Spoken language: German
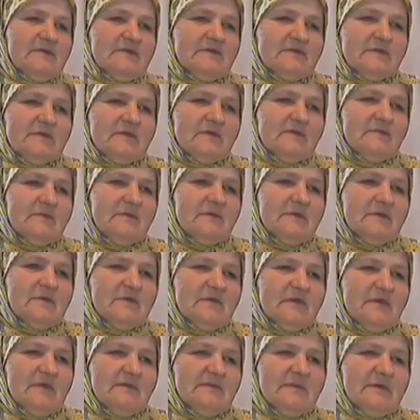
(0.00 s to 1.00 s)
Ich lebe jetzt
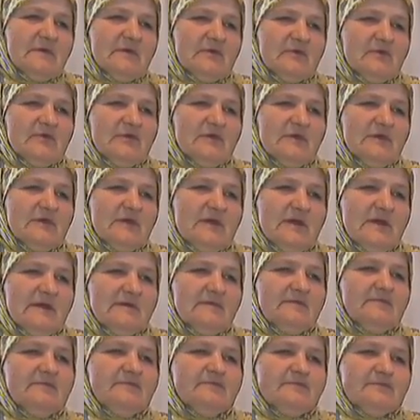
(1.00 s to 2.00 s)
mit ihr zusammen.
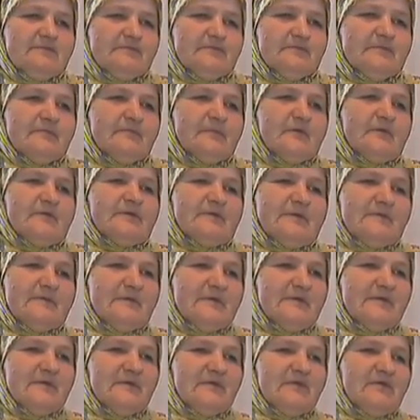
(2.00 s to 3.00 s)

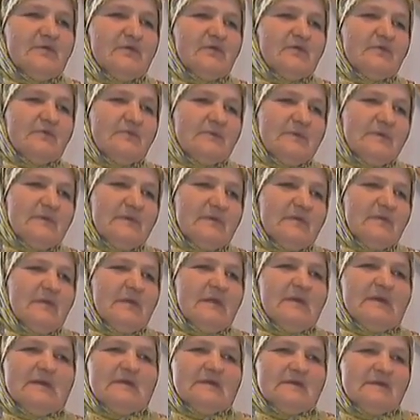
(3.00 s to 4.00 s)
88 mir
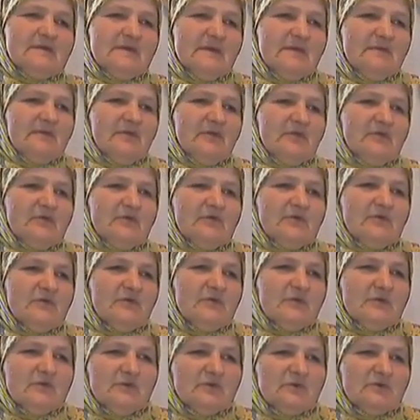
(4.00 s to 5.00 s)
rodila Samiju,
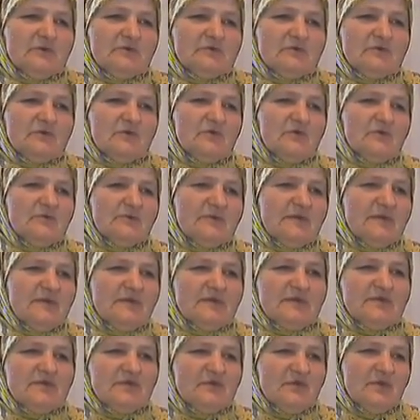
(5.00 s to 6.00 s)
s kojom sad
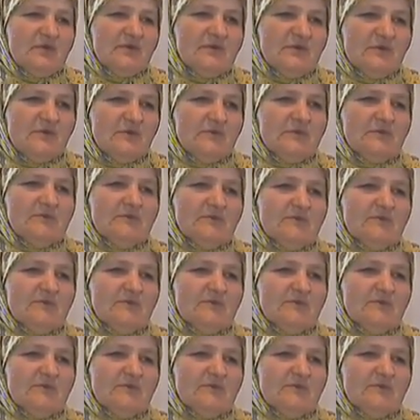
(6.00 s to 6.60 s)
je živim.